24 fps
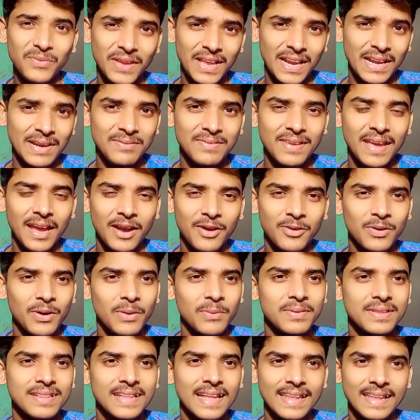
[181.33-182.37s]
ফেলবে এখন
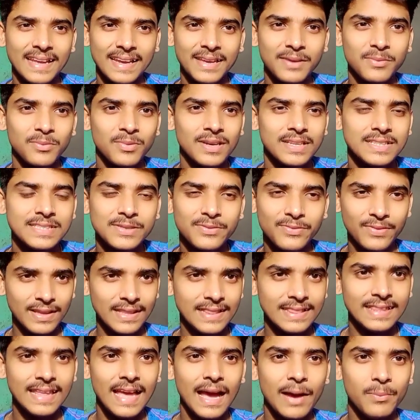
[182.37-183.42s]
আমি দাদাকে বলেছি
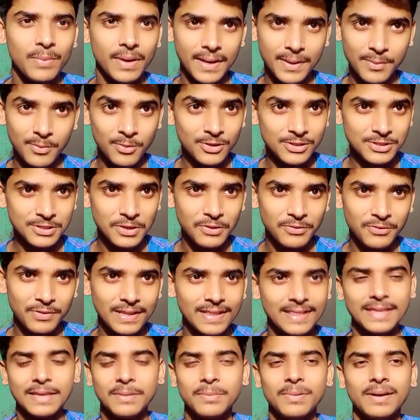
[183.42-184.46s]
ফেলতে আমাকে বলছিল
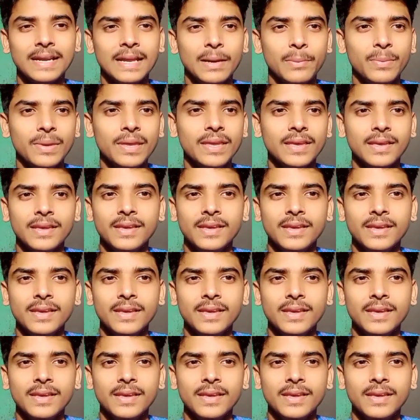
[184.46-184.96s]
ফেলতে বাট আমি